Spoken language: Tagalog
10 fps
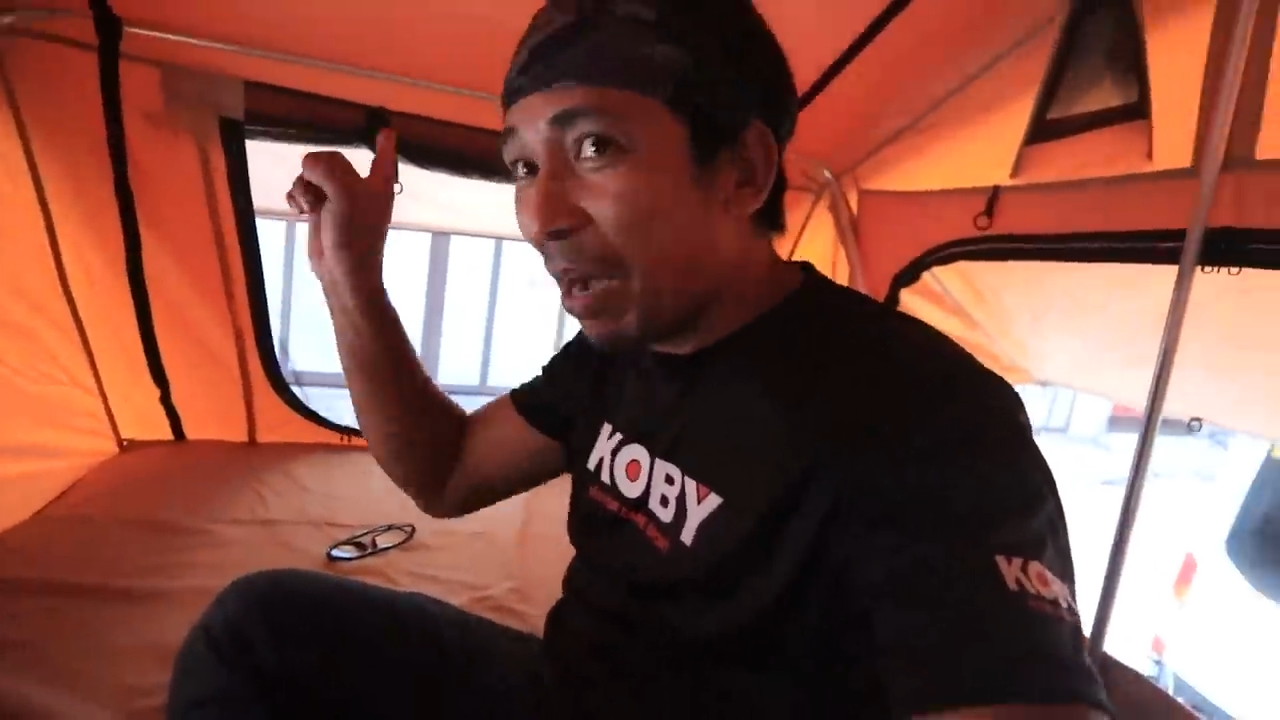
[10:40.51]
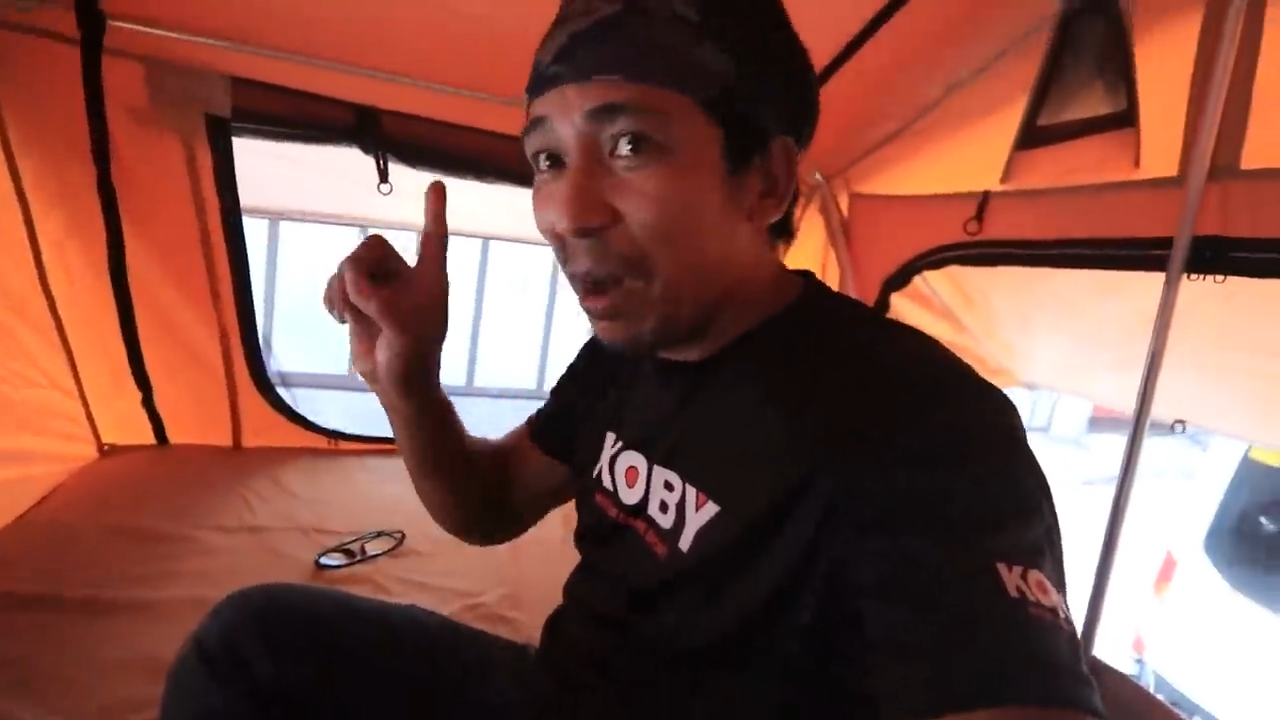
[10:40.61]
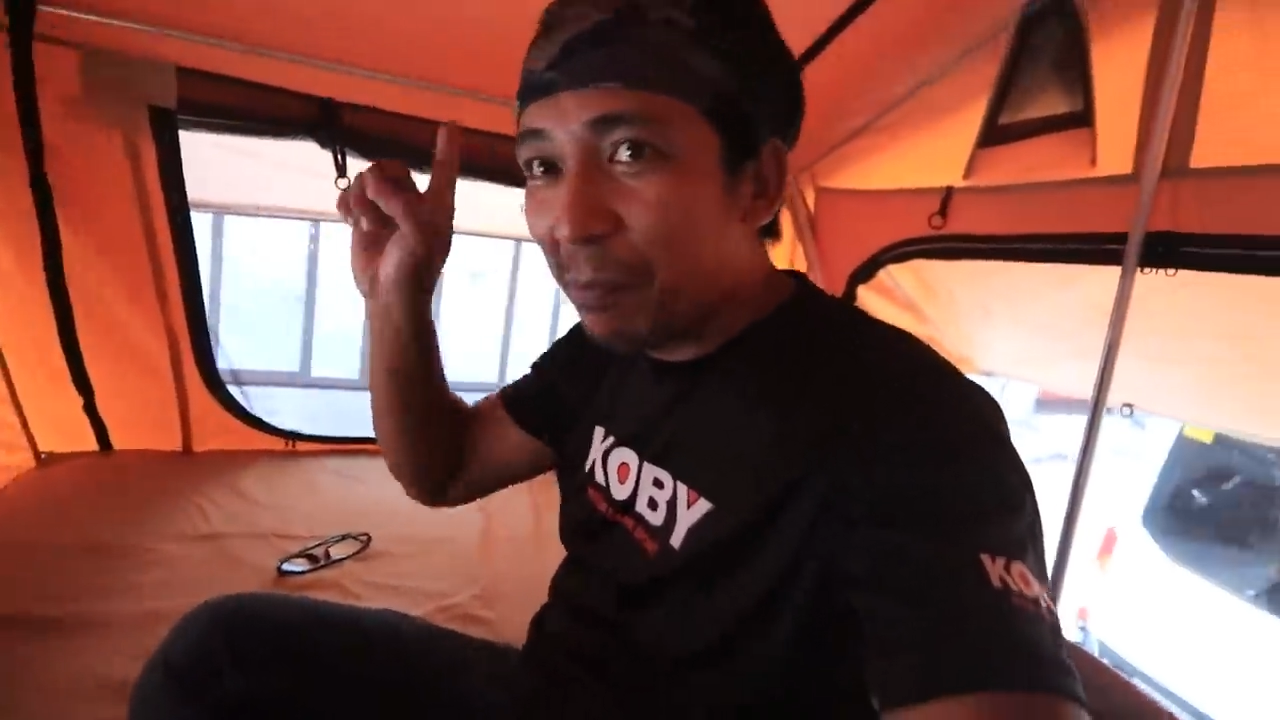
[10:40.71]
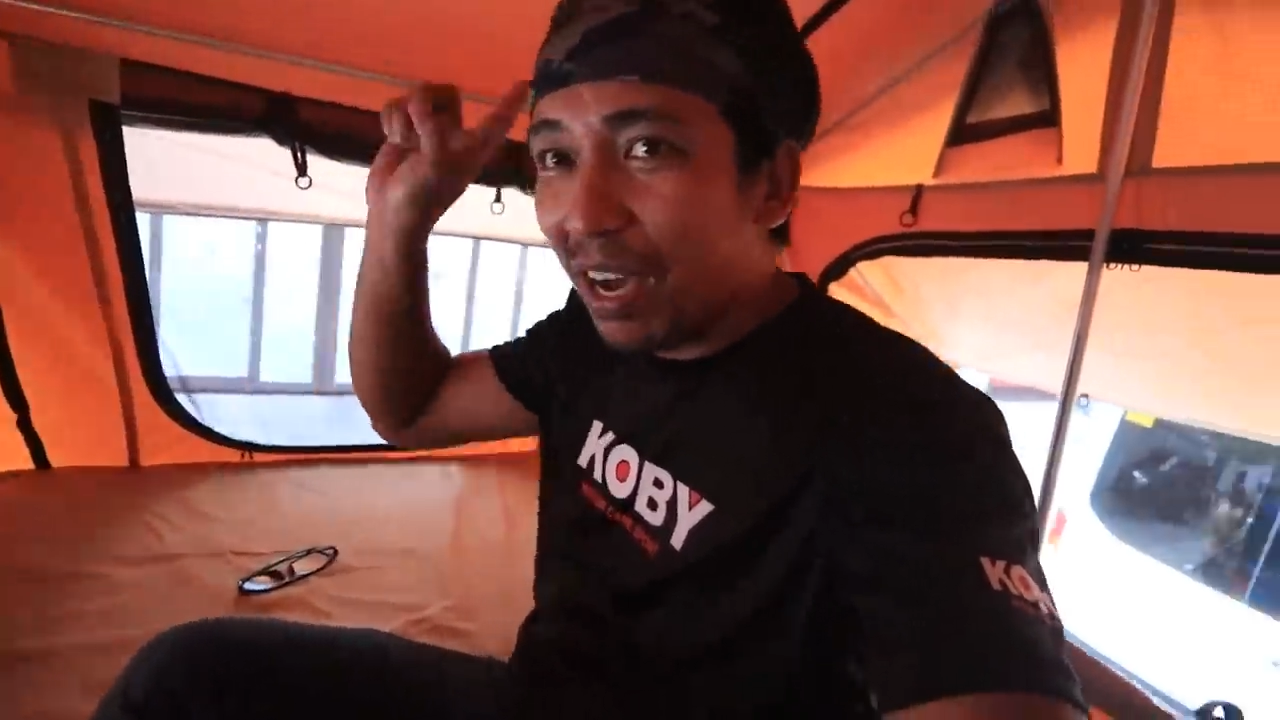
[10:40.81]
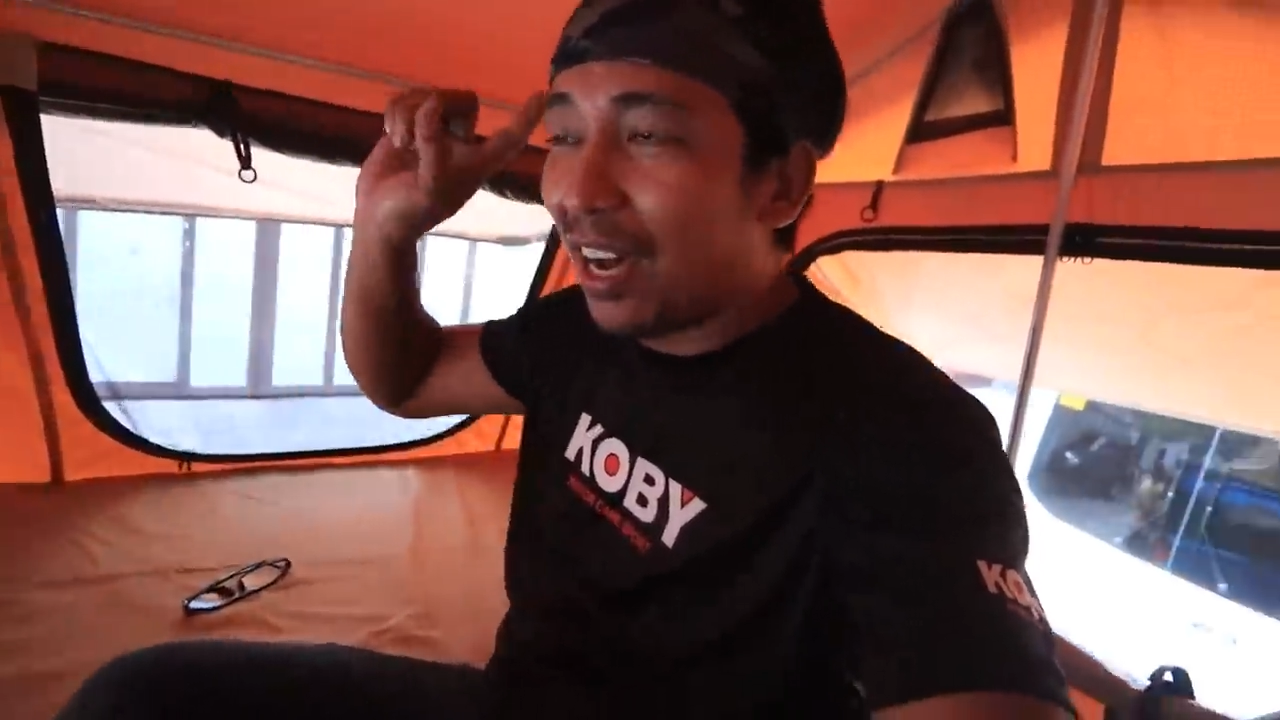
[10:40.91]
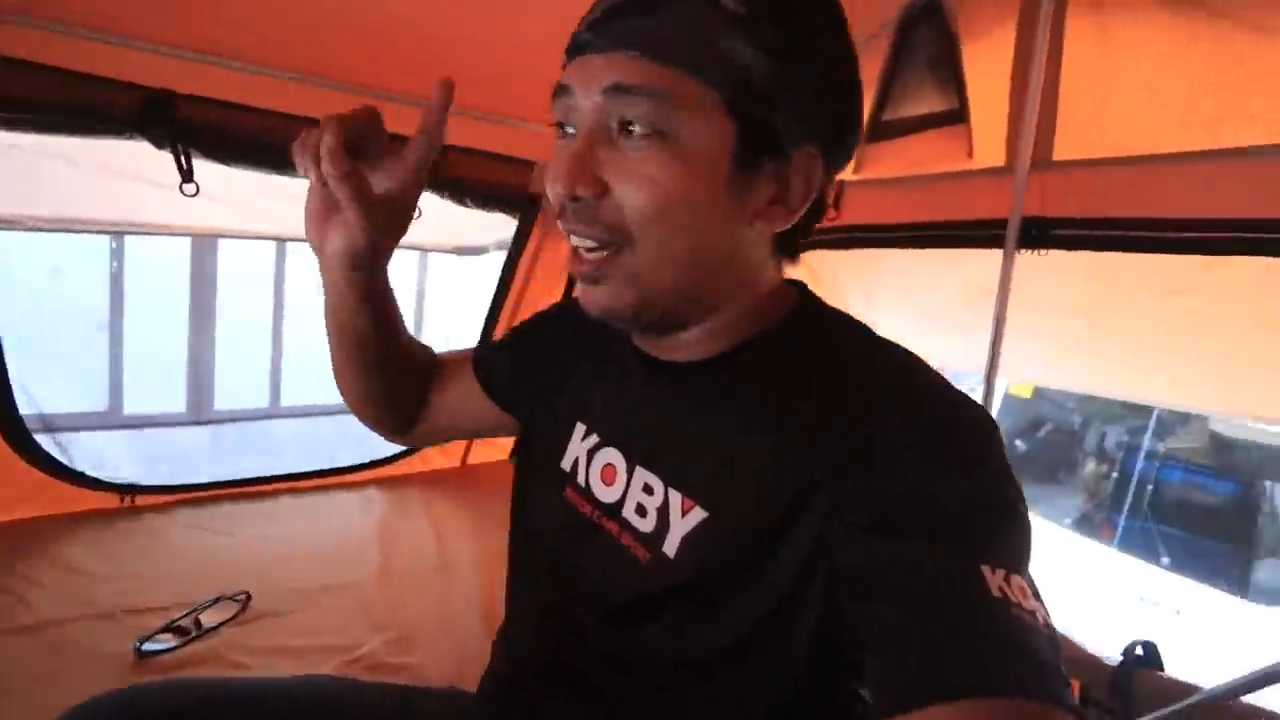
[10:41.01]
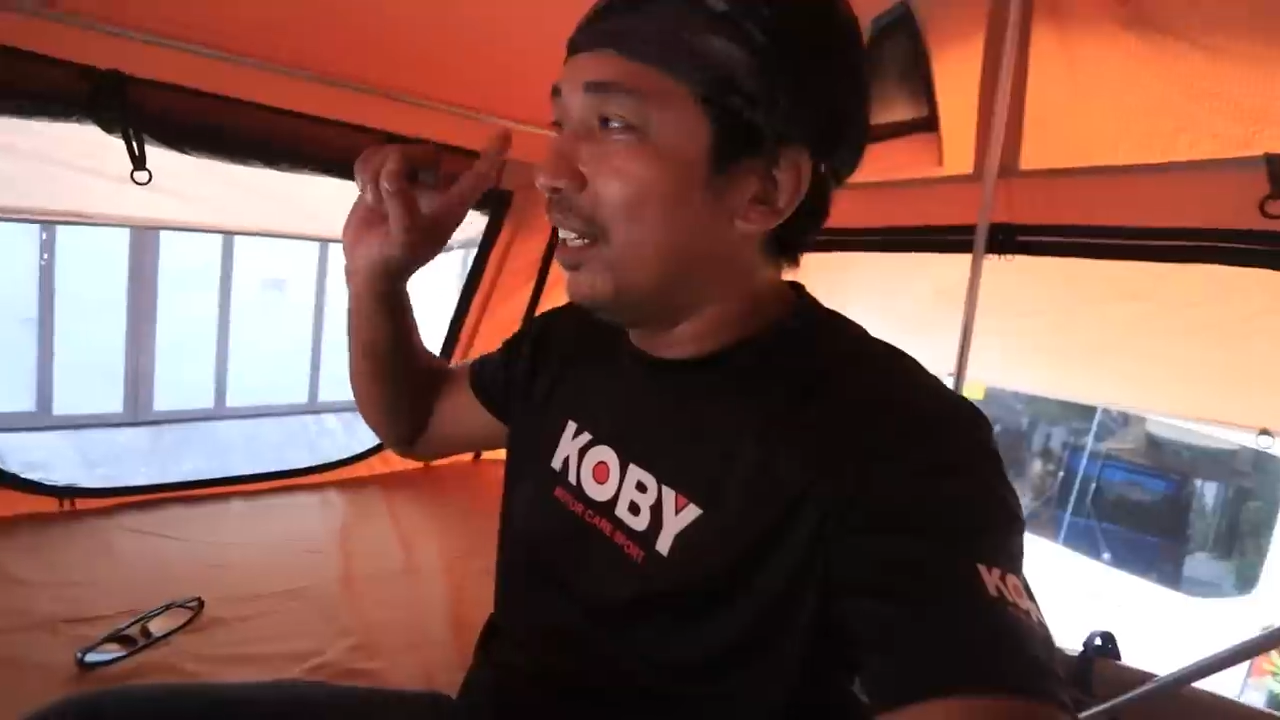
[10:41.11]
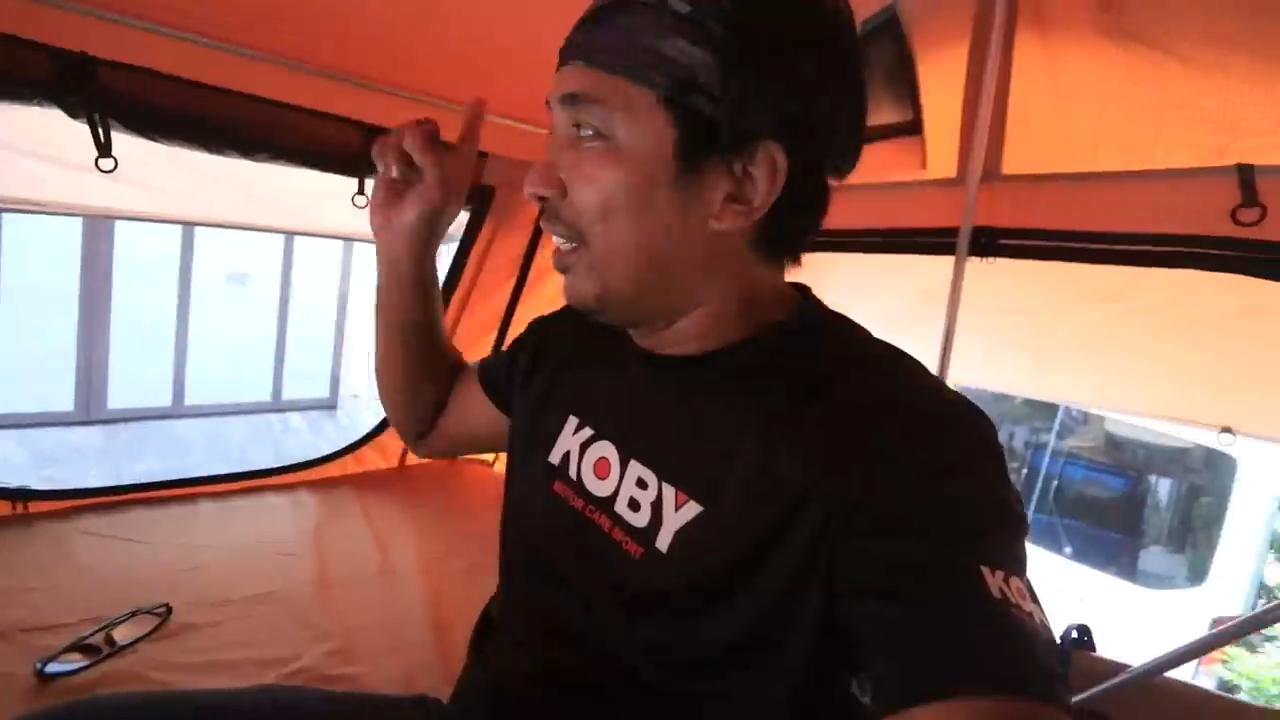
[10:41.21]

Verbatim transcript: paa-paa